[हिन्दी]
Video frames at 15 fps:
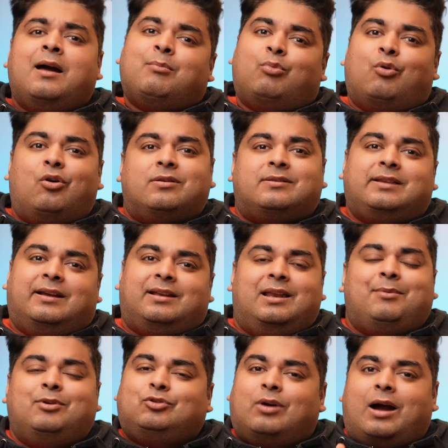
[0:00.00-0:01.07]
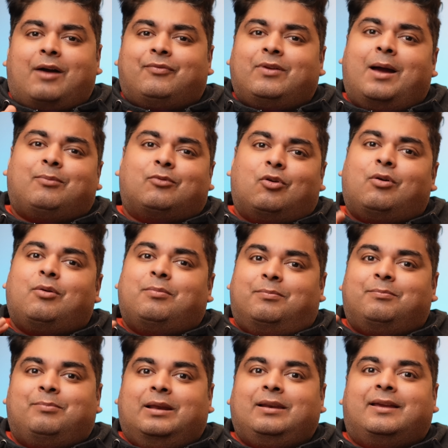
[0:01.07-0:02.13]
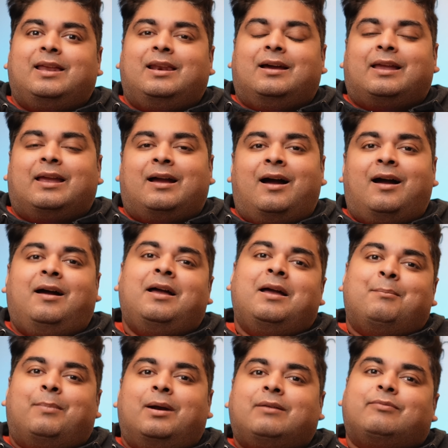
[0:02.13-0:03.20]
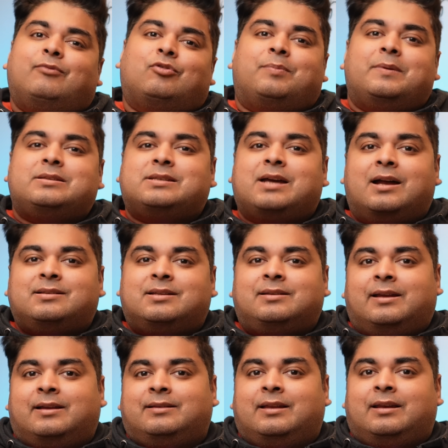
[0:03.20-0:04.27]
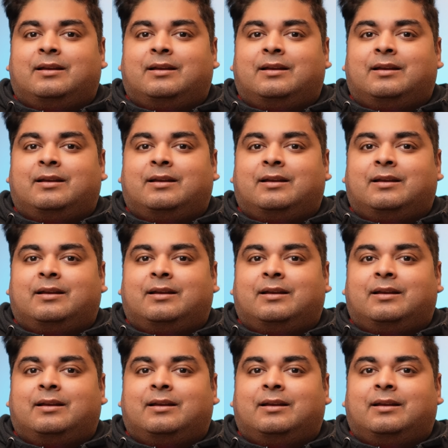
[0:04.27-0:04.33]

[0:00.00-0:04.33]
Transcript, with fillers: बॉक्स दिखने में तो काफ़ी आपको बल्कि लगेगा बट उसमें चार्जर नहीं दे